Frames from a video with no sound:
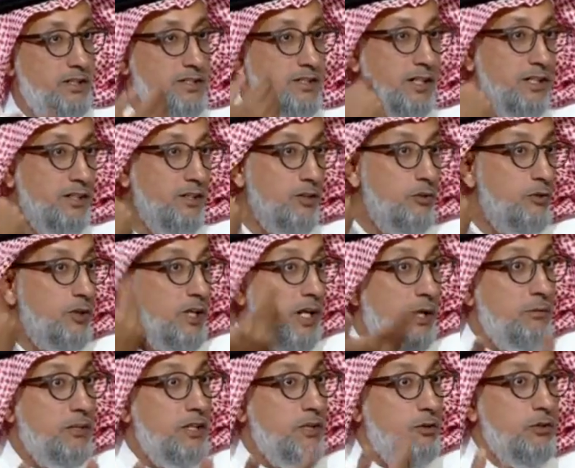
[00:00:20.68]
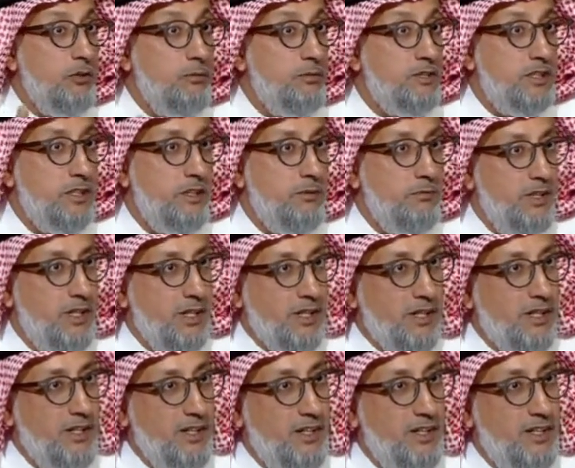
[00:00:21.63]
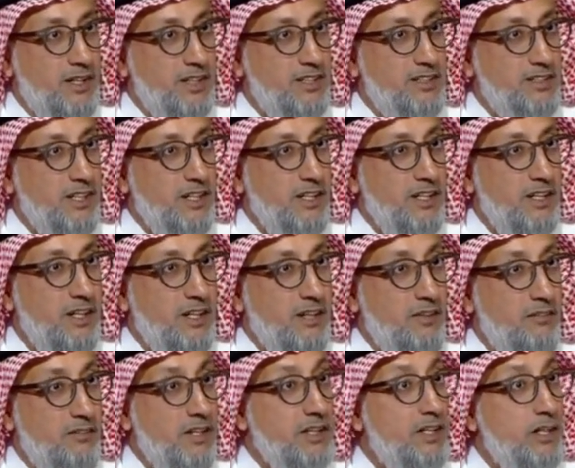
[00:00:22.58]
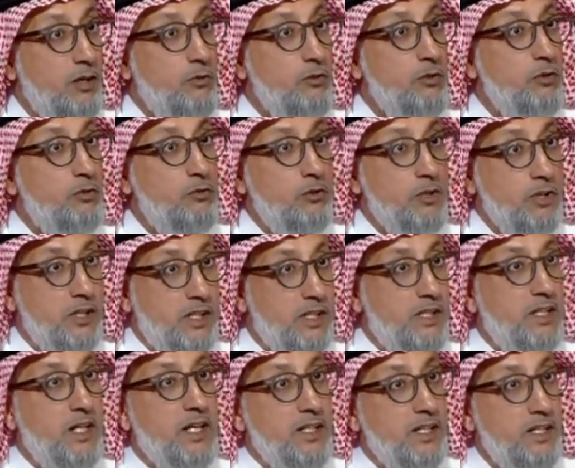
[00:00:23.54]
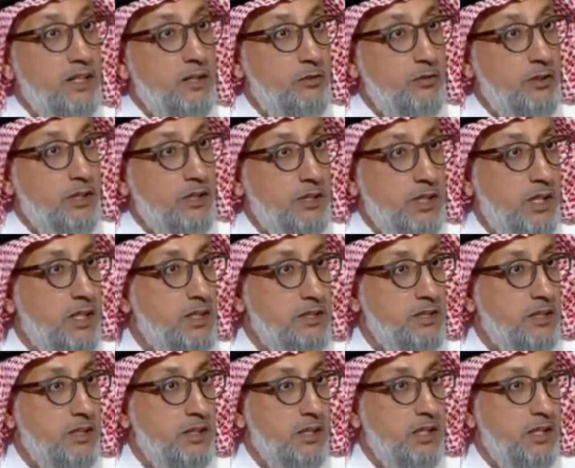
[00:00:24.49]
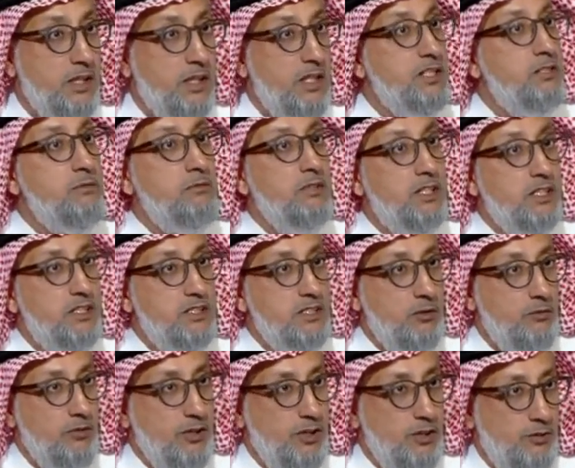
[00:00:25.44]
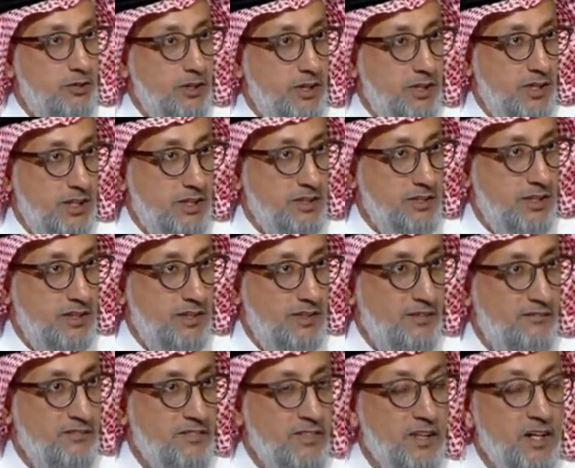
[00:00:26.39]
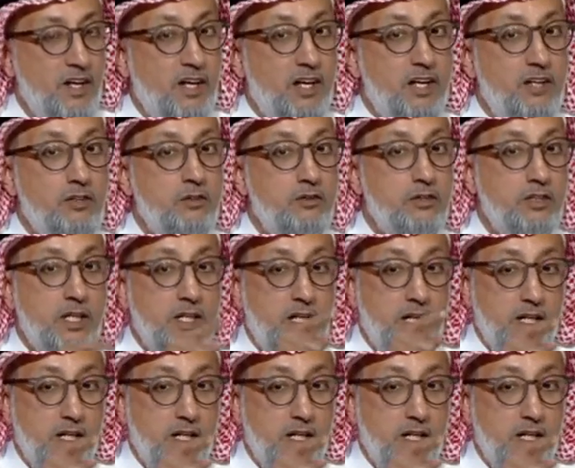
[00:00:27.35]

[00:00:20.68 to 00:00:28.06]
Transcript: زين هو العميل هو اللي بيشتري منك زين فإذا هو يقول لك أن هذا اللي هو يحتاجه لازم أنك تسوي اللي هو يحتاجه النقطة